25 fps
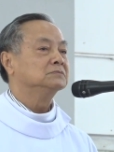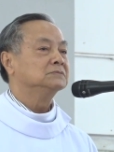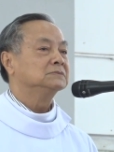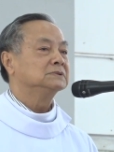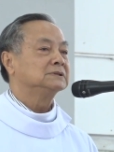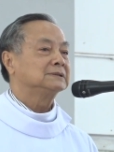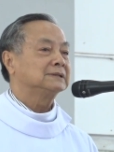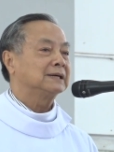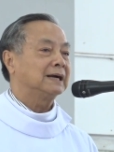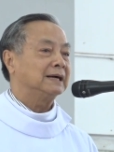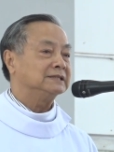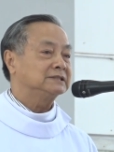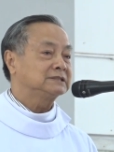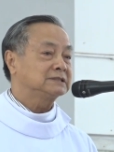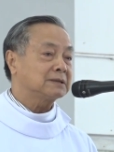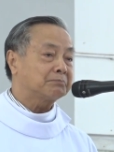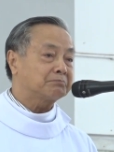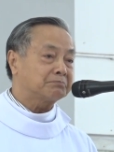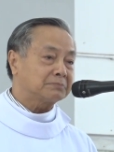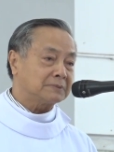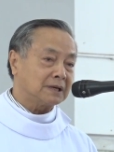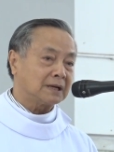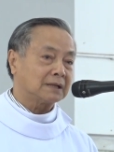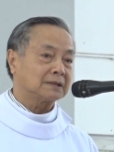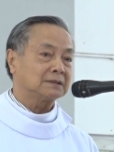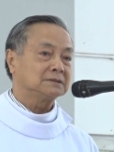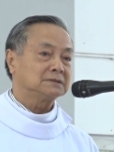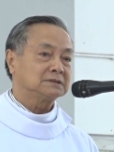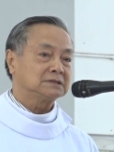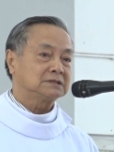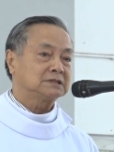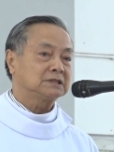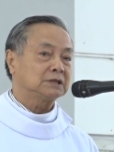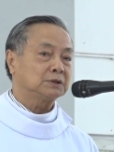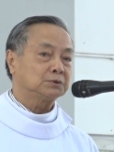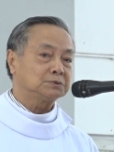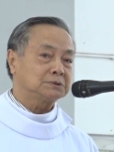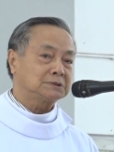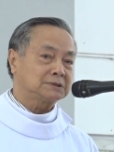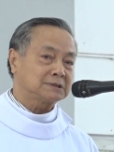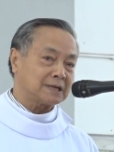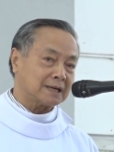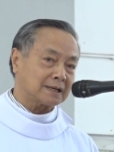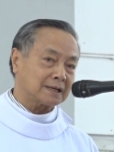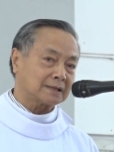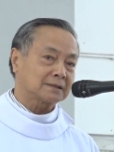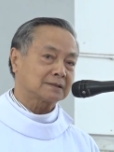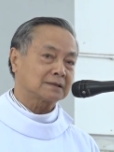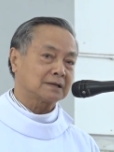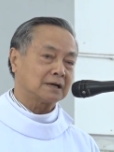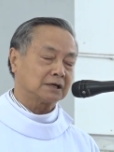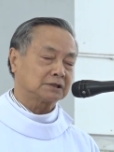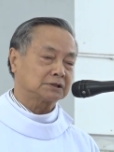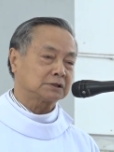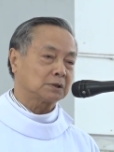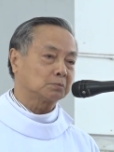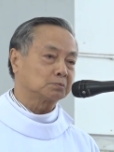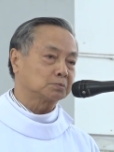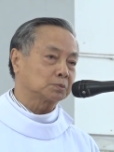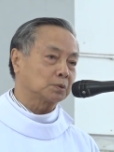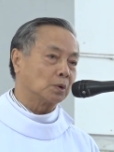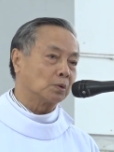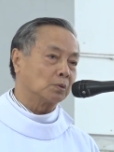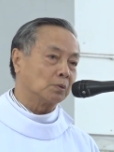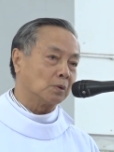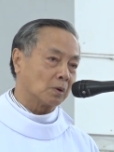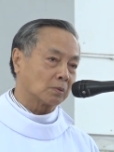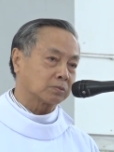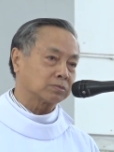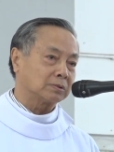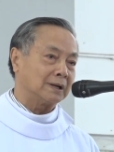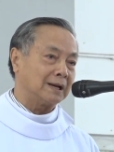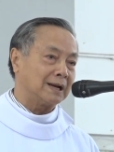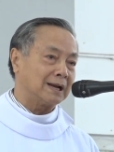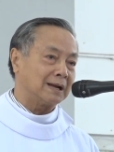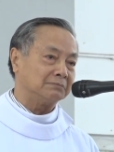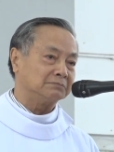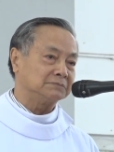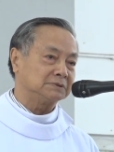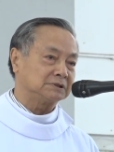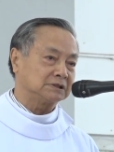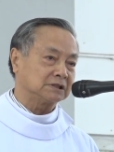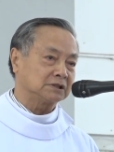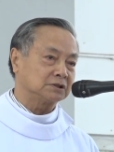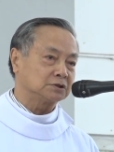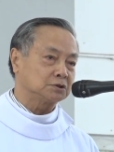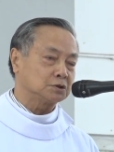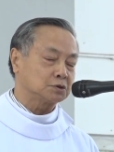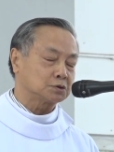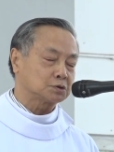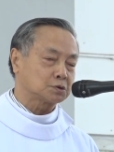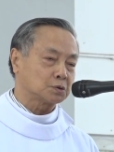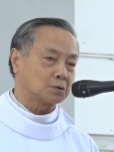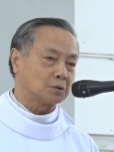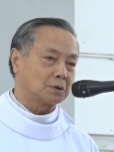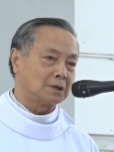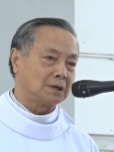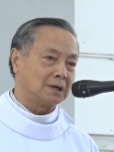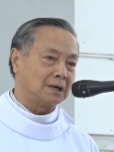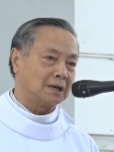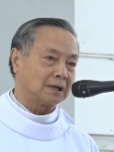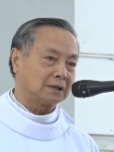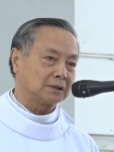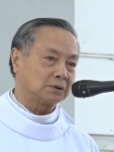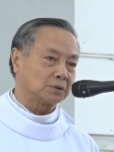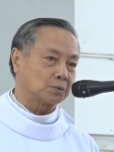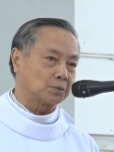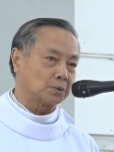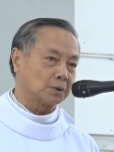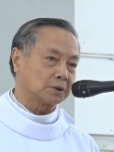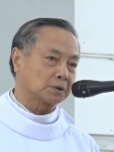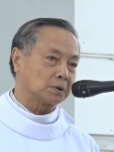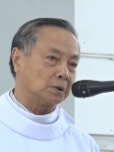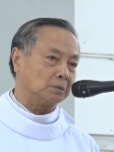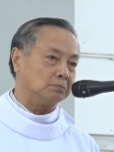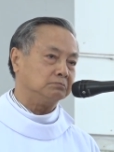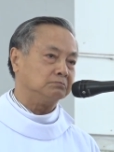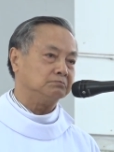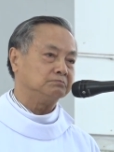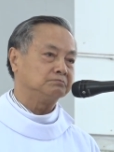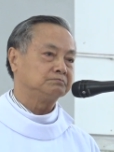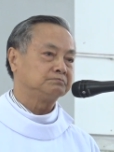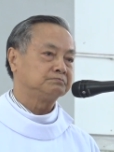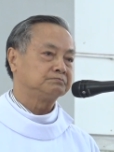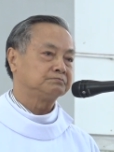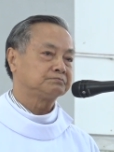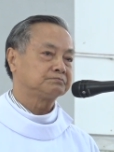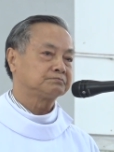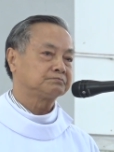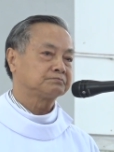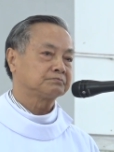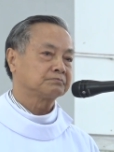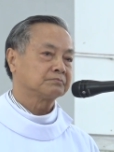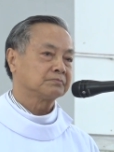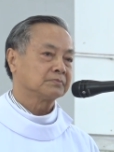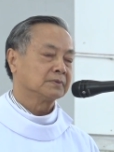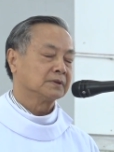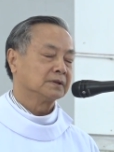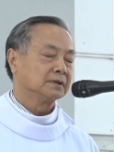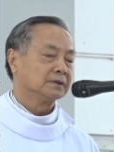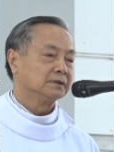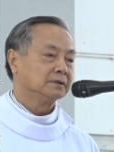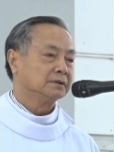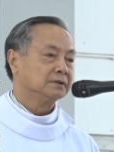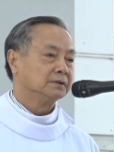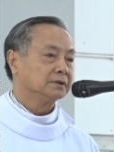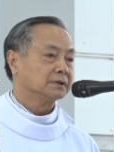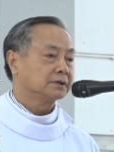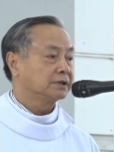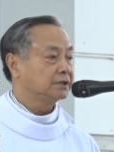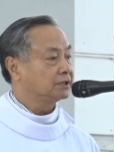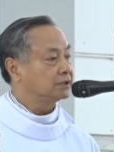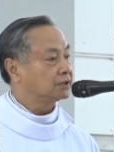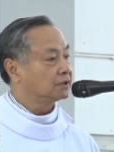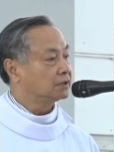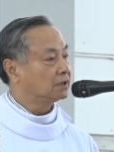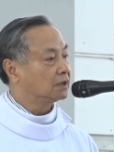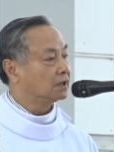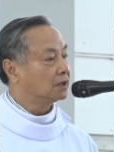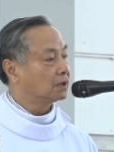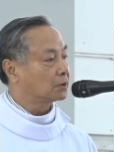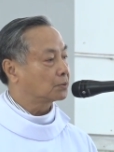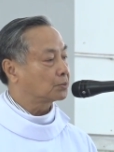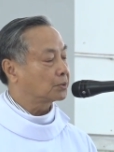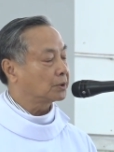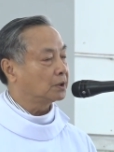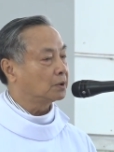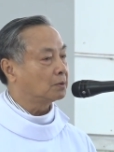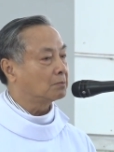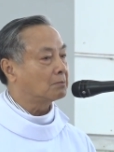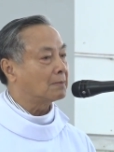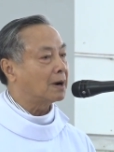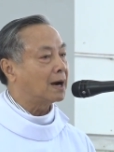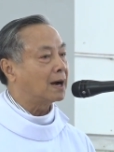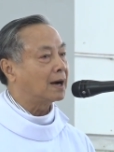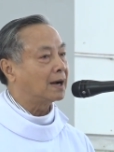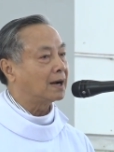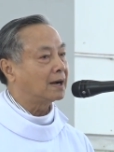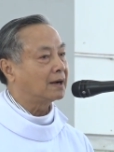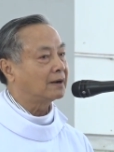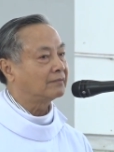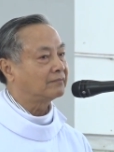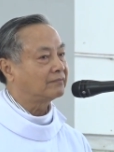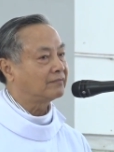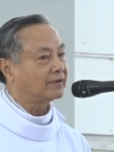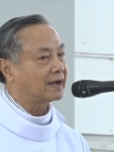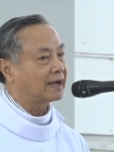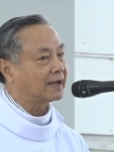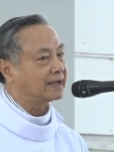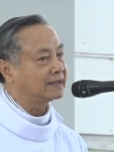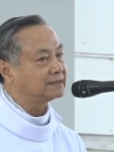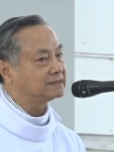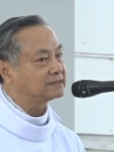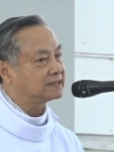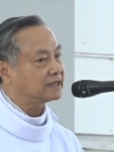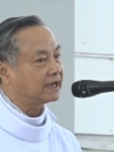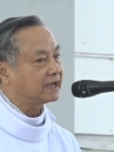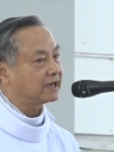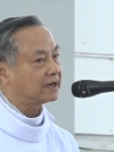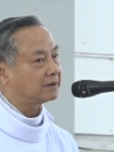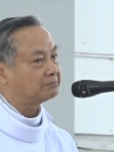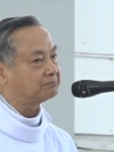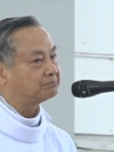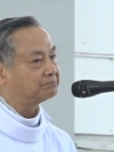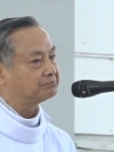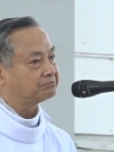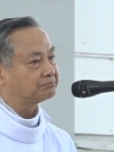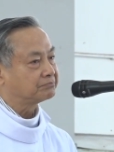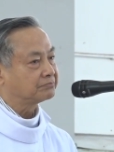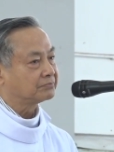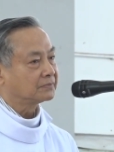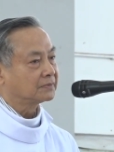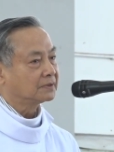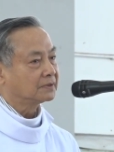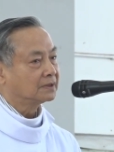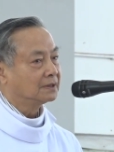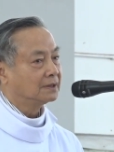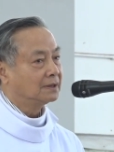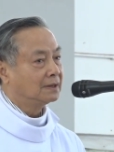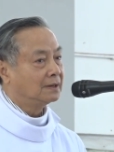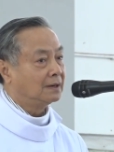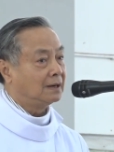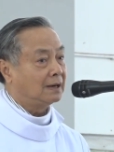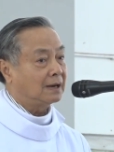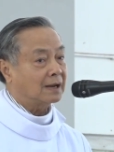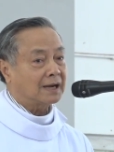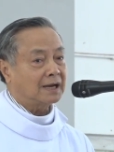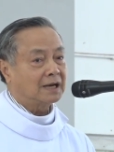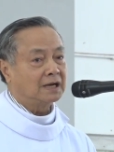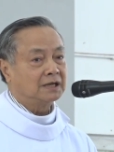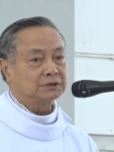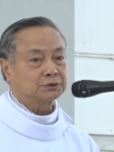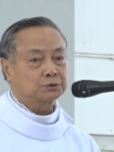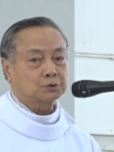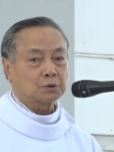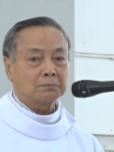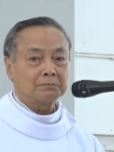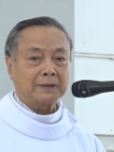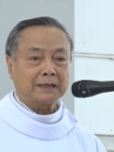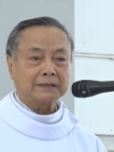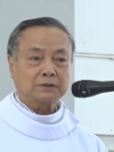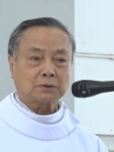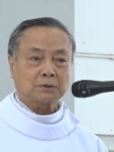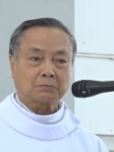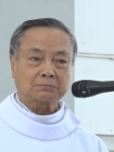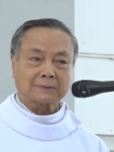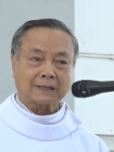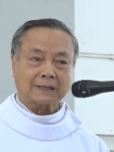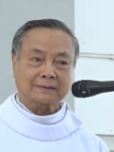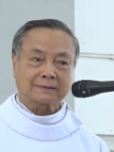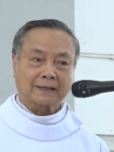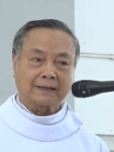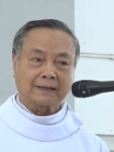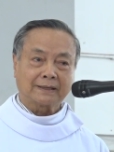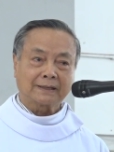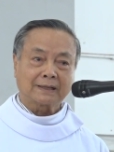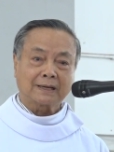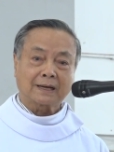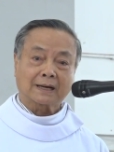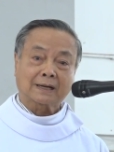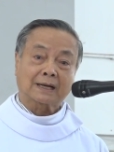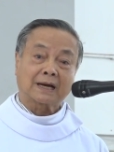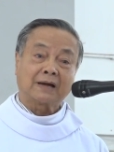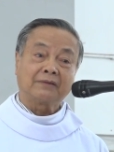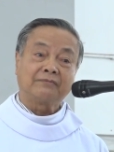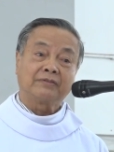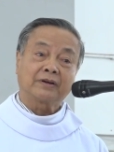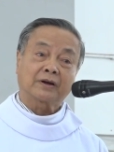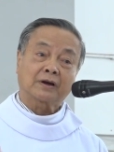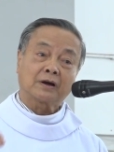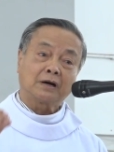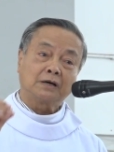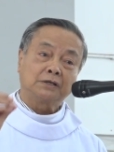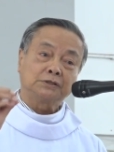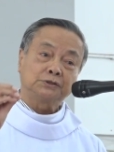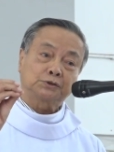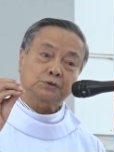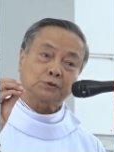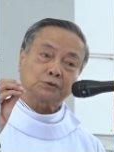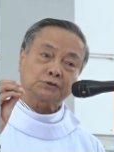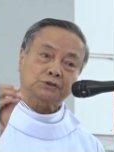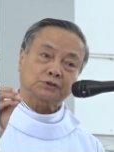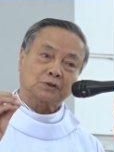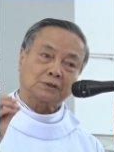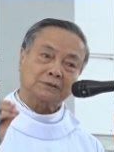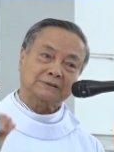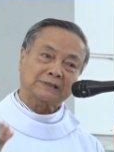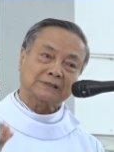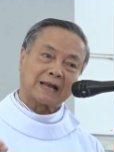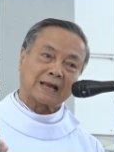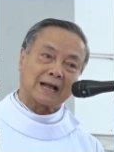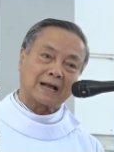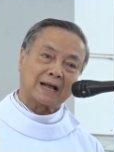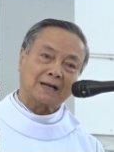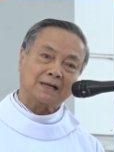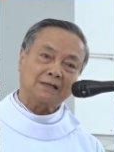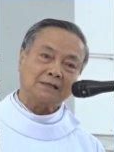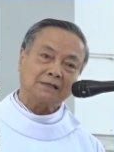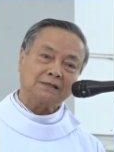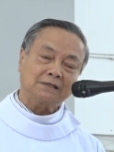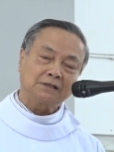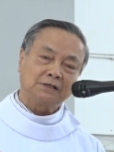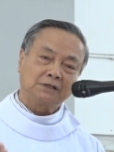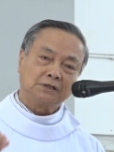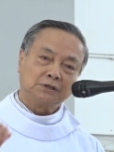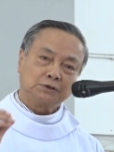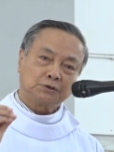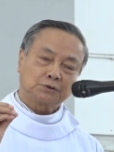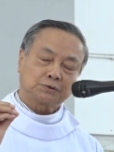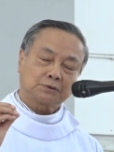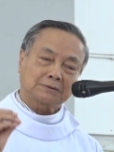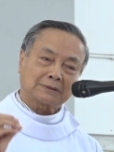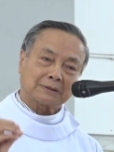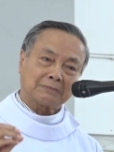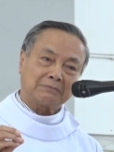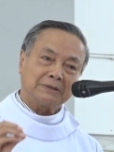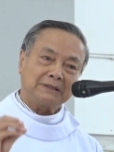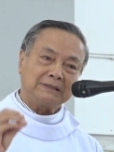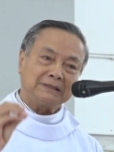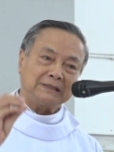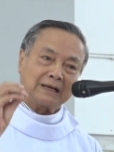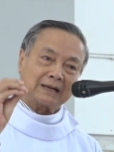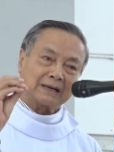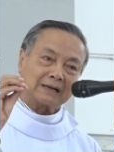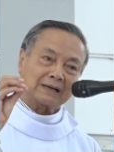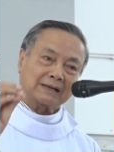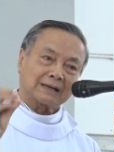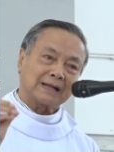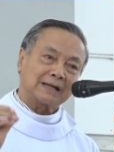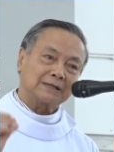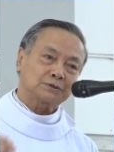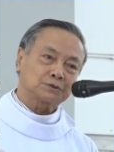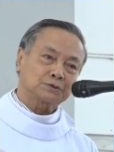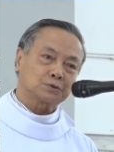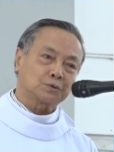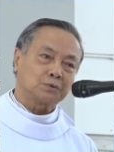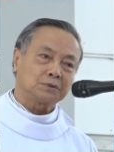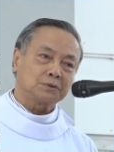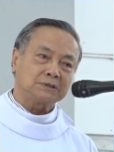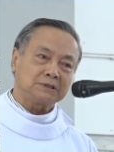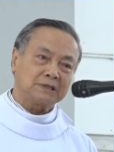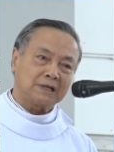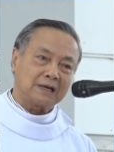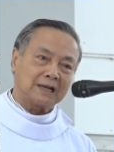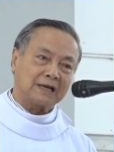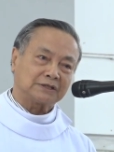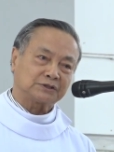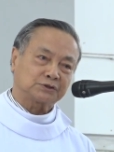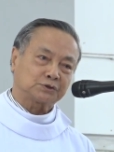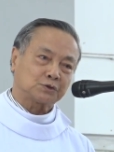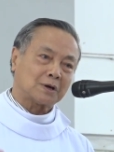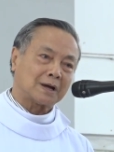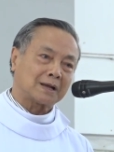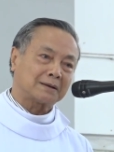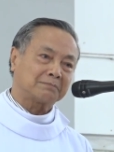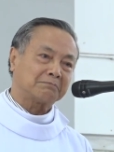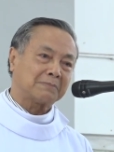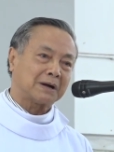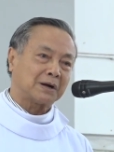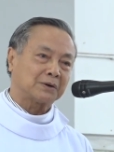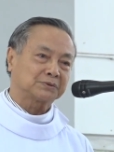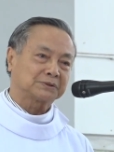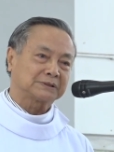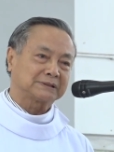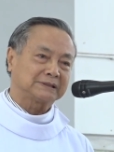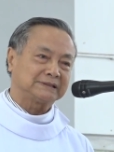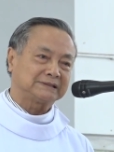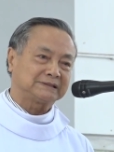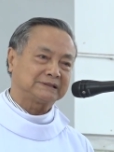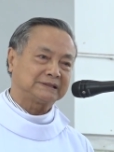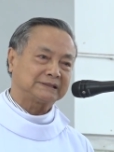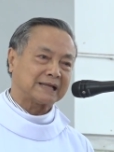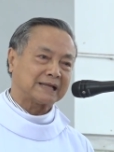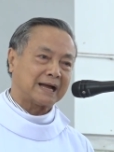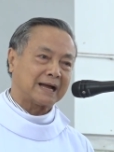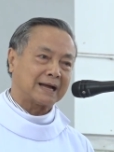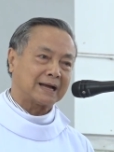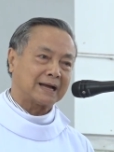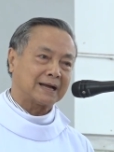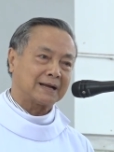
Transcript: Ngài chấp nhận chịu chết ở trong tù ngục để làm chứng cho Chúa lần cuối cùng. Kính thưa quý ông bà và anh chị em, lắng nghe lời Chúa hôm nay, chúng ta thấy rằng cần phải ơn Chúa soi sáng, chúng ta mới nhận ra Chúa như là Gioan Bautista.